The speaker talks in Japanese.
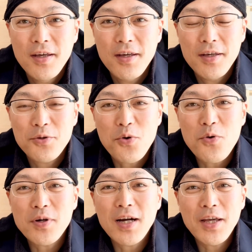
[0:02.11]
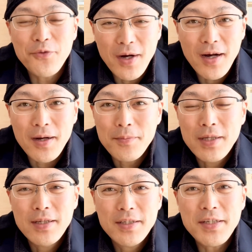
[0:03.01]
えーと今回は
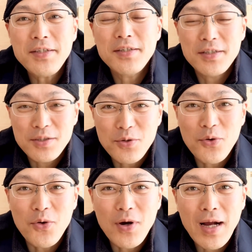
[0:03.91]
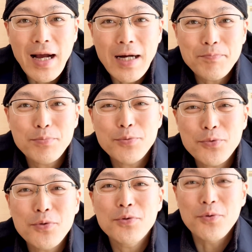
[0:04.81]
キッチンの
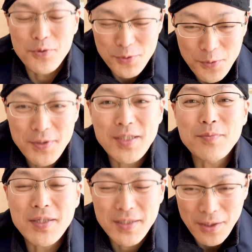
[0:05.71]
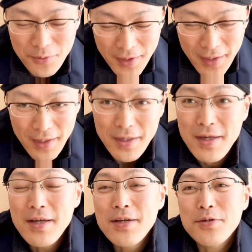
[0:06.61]
カップボードを掃除しましたので、
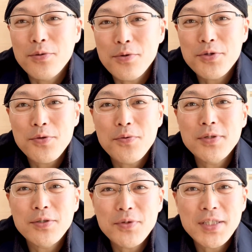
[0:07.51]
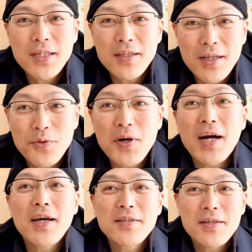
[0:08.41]
その掃除の仕方の
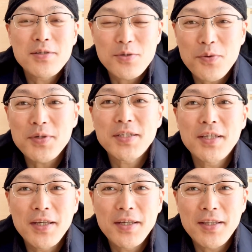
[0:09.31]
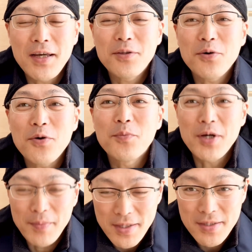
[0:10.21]
解説をしていきたいと
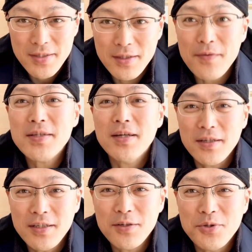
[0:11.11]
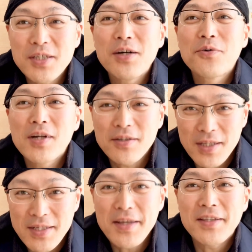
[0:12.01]
思います。では先にこちらをご覧く
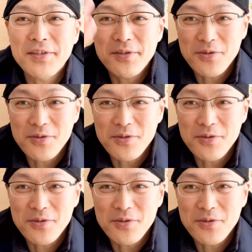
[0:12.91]
ださい。